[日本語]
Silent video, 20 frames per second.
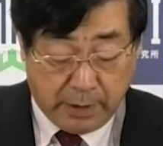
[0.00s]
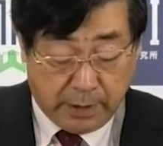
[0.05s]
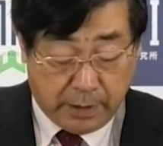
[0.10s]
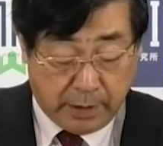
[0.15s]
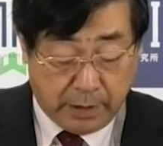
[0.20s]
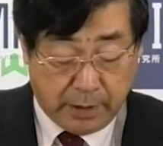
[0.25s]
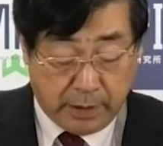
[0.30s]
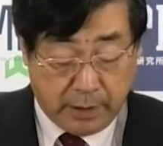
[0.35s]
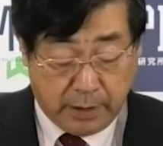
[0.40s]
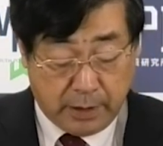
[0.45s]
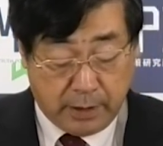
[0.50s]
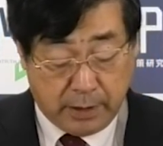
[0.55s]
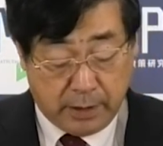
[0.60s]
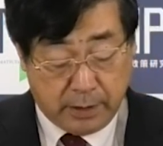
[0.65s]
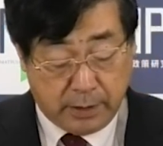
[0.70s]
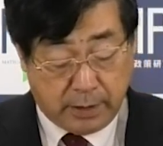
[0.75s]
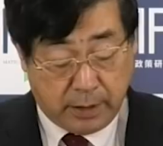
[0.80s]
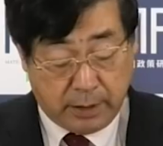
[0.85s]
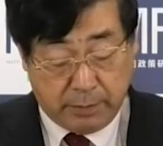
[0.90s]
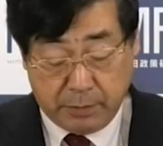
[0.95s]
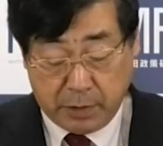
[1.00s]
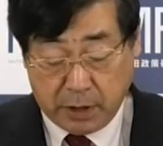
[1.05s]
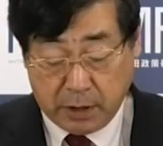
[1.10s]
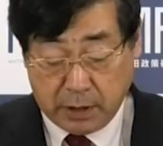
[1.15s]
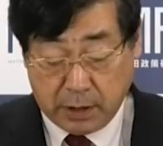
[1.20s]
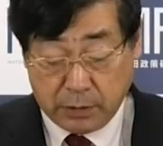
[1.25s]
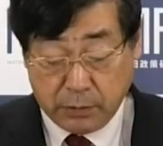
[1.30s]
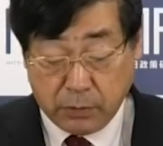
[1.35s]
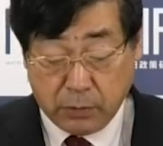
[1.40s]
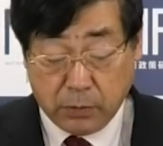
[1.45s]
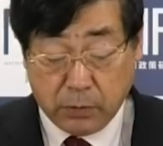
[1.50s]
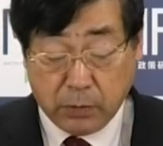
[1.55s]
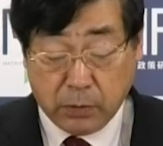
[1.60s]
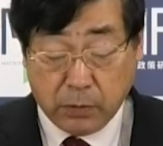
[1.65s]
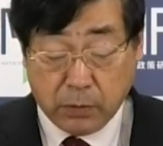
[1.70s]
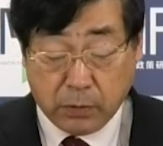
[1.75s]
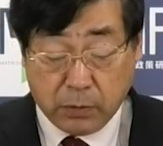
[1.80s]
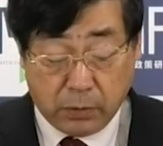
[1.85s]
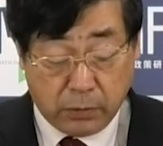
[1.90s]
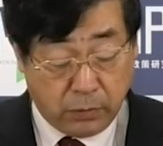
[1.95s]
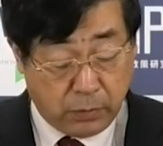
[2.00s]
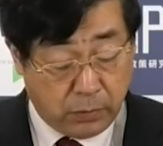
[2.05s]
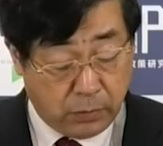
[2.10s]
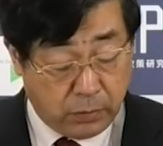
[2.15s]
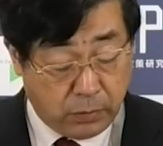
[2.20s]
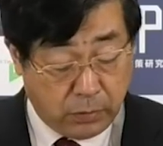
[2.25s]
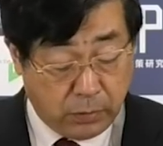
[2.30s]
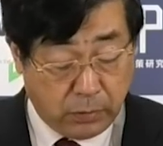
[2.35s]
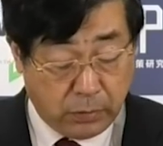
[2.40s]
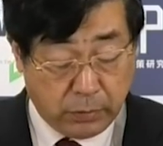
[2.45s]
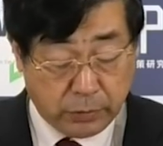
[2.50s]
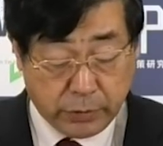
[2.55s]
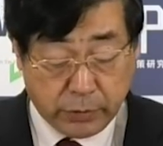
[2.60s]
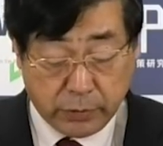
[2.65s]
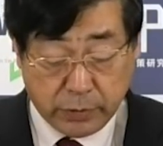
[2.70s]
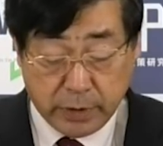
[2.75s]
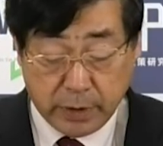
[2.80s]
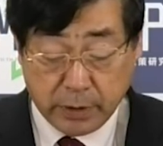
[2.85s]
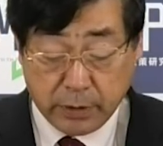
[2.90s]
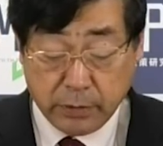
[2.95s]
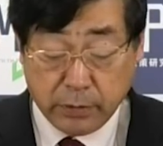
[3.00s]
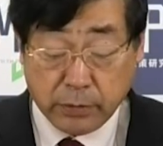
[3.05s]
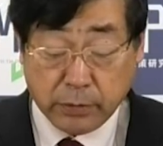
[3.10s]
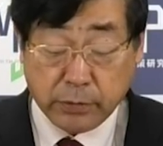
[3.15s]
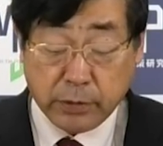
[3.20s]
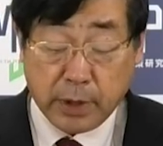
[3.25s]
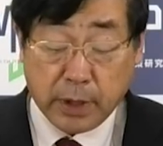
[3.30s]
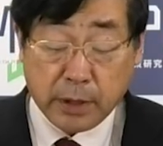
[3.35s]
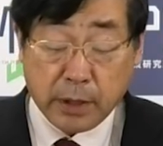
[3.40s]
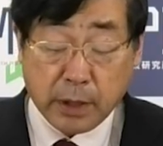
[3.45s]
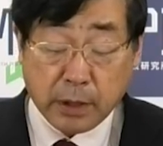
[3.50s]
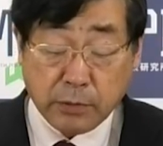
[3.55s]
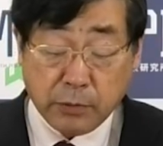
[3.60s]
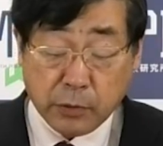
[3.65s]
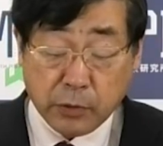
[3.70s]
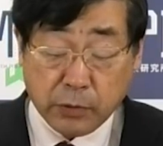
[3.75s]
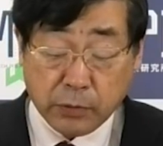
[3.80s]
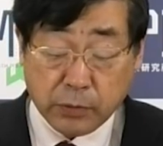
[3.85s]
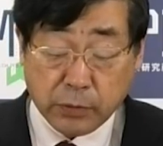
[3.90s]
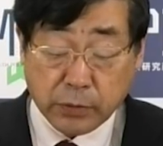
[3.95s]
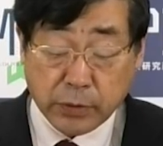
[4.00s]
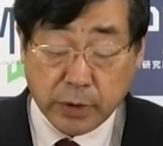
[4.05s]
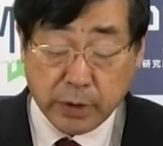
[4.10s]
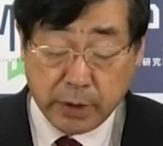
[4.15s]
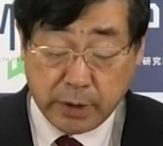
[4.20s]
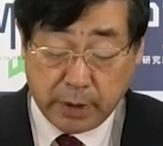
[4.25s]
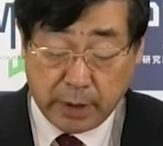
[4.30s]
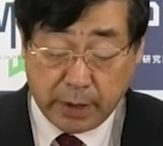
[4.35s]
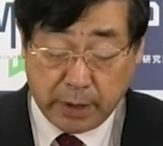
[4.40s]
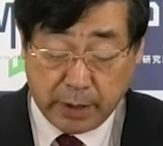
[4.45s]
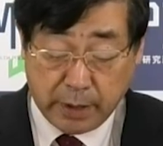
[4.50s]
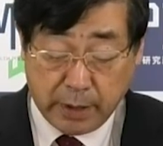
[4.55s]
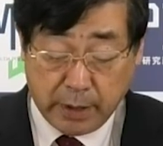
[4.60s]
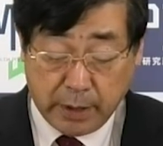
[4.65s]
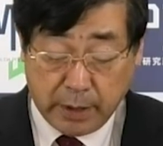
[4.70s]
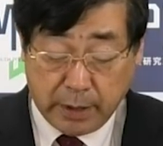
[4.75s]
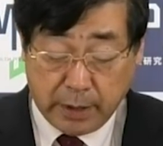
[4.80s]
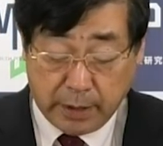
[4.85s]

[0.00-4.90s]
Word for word: えー、で、まあ、あの、この総選挙を占うものとして、